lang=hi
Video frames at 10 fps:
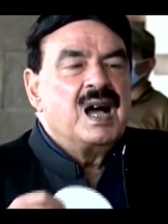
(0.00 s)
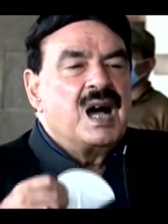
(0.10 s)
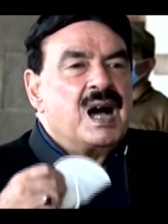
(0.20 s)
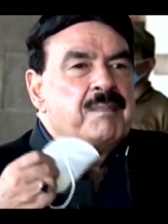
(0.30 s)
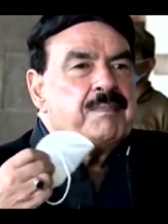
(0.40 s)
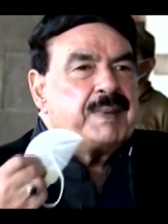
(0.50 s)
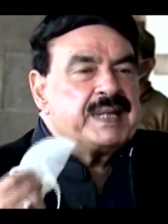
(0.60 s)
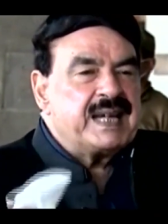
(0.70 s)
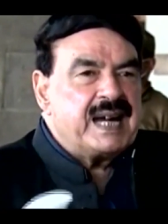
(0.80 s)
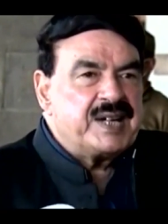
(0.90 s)
हम
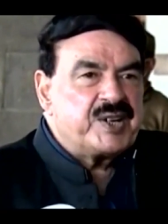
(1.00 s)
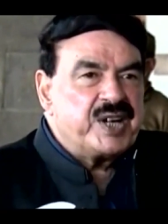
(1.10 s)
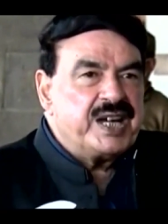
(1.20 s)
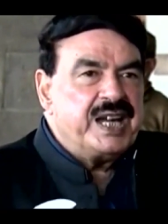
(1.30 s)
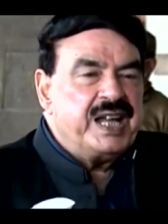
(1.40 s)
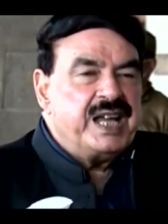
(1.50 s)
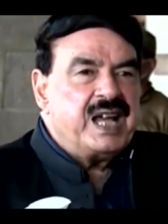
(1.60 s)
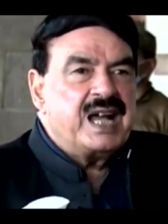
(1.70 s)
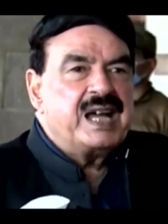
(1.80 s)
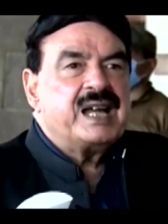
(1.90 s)
पंद्रह ट्रेनें
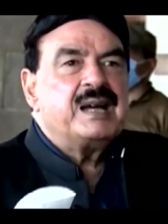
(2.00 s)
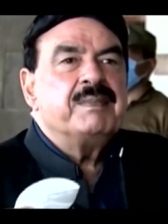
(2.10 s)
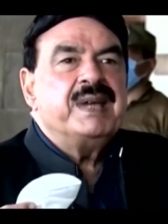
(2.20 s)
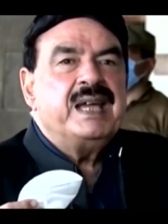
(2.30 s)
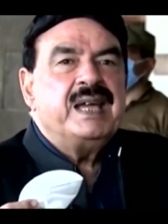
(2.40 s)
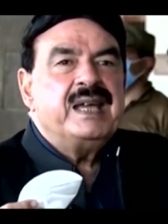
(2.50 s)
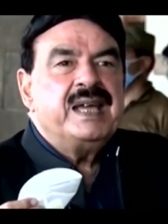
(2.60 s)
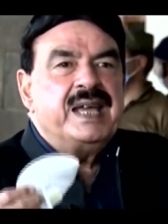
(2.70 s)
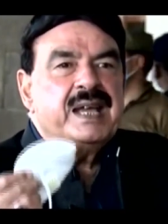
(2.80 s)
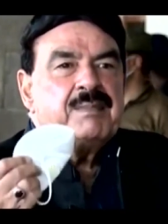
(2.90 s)
अगर हमें
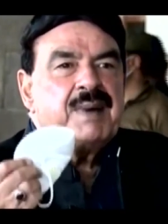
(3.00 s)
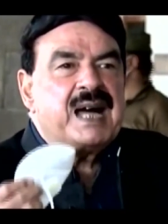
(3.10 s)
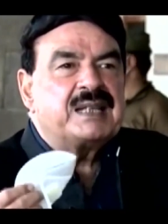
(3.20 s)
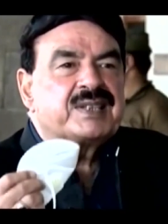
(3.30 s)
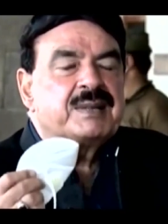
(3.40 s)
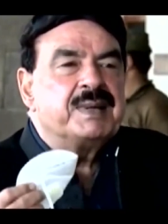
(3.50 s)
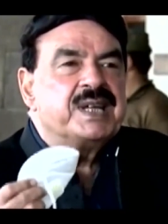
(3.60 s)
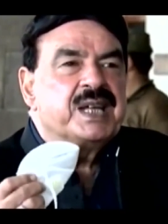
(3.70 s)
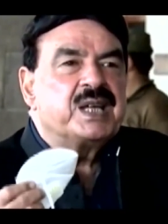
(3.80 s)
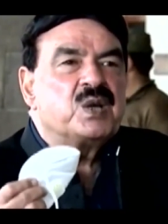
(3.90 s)
एक बात
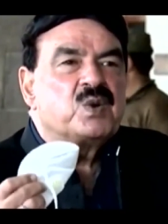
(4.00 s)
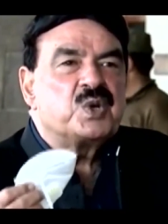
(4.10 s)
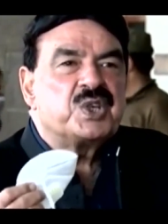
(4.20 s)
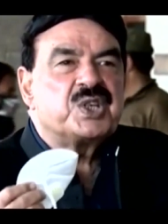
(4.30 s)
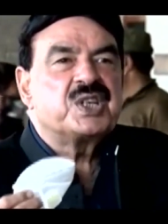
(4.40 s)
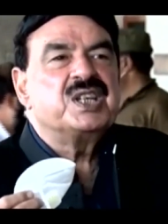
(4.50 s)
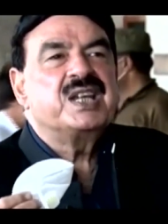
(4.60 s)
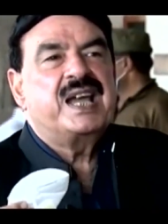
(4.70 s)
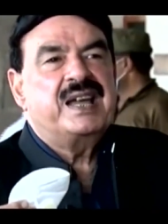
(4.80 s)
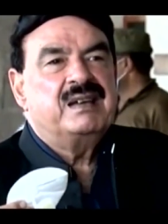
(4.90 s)
समझने की कोशिश की
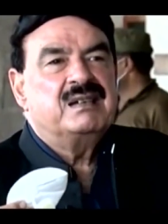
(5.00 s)
जाए